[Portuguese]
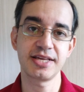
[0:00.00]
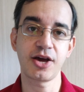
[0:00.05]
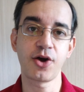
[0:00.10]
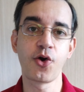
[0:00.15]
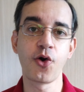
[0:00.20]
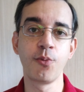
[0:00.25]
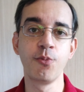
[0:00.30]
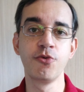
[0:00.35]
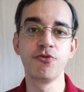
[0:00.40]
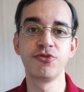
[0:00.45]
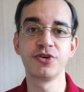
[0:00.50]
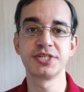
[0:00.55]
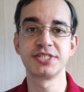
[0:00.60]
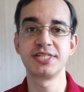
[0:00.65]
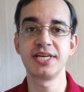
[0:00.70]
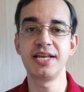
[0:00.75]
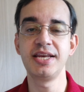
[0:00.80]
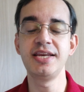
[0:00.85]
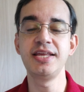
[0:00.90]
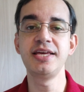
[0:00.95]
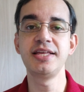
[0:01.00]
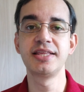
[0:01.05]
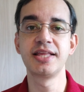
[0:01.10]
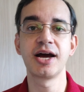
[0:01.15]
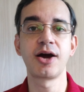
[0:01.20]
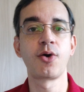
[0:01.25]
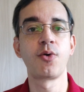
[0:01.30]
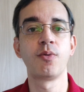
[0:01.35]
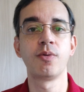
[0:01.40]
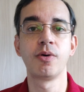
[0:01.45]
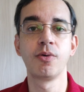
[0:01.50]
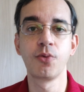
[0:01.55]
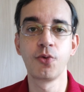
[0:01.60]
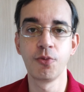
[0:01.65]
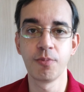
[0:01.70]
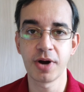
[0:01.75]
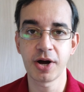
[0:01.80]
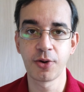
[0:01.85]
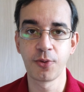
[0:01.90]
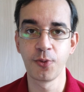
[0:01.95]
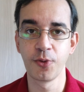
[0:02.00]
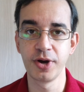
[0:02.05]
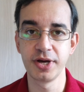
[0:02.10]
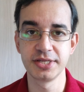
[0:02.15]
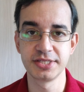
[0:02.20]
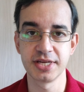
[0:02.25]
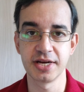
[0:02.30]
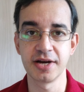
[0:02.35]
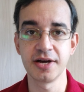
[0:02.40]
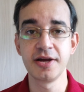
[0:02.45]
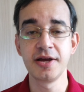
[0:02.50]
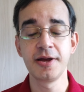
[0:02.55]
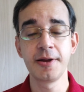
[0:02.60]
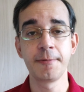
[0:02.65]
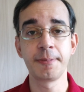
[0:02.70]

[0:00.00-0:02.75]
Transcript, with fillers: é como você lida com alguma coisa.